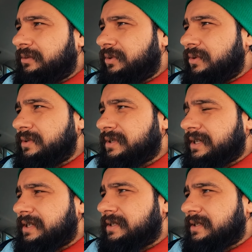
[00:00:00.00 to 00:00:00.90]
Burada
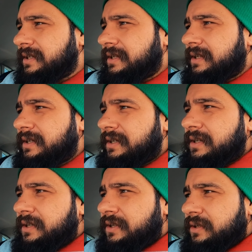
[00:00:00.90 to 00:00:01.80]
18
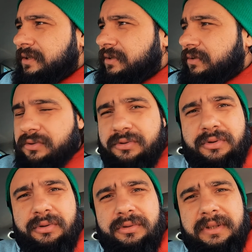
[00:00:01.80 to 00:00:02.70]
eurocuk
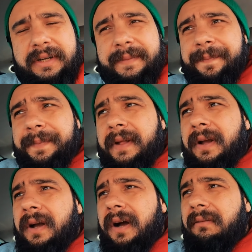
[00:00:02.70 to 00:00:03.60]
soktular.
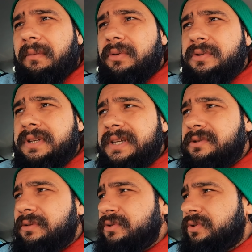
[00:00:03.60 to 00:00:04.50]
Ama bu
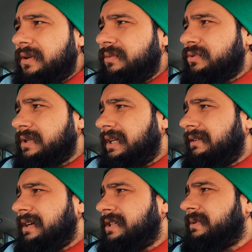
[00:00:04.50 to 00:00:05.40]
18 euronun şöyle bir
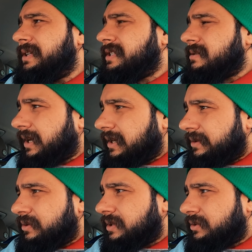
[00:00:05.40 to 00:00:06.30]
güzelliği var. Şimdi gideceğim
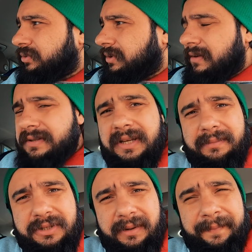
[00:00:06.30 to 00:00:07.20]
kendime güzel Türk kahvesi
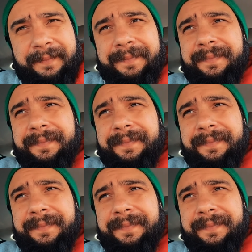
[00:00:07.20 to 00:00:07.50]
yapacağım.